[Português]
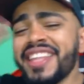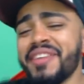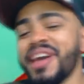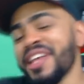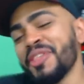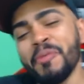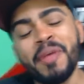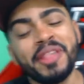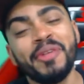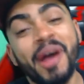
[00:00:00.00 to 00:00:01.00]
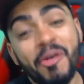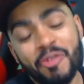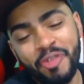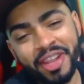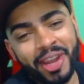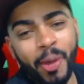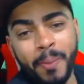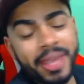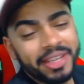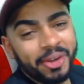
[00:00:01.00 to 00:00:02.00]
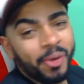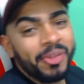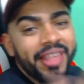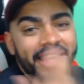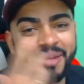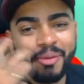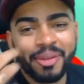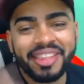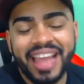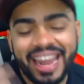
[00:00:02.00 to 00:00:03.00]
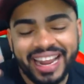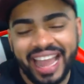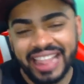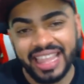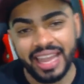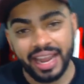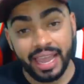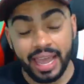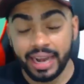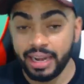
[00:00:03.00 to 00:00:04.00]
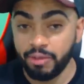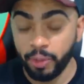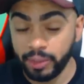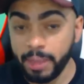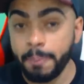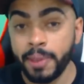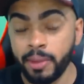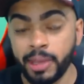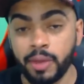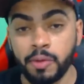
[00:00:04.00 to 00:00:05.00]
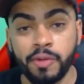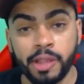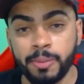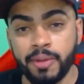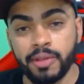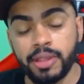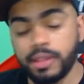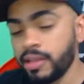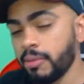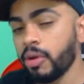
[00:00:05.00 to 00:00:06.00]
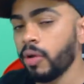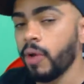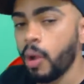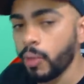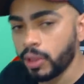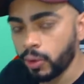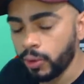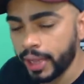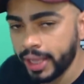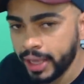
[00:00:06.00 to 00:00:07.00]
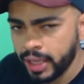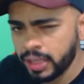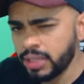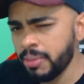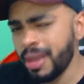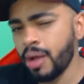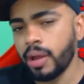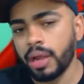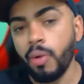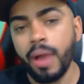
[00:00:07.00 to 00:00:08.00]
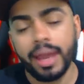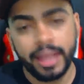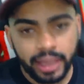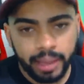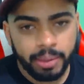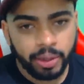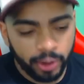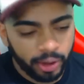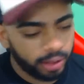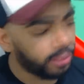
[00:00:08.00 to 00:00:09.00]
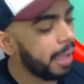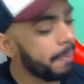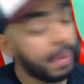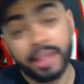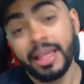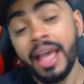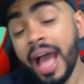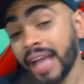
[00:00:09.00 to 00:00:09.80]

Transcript: Então é isso, pessoal. Finalmente consegui montar a cadeira. Cara, levou um tempinho, hein? Confesso pra vocês que demorou algo em torno aí de meia hora 40 minutos, rapaz.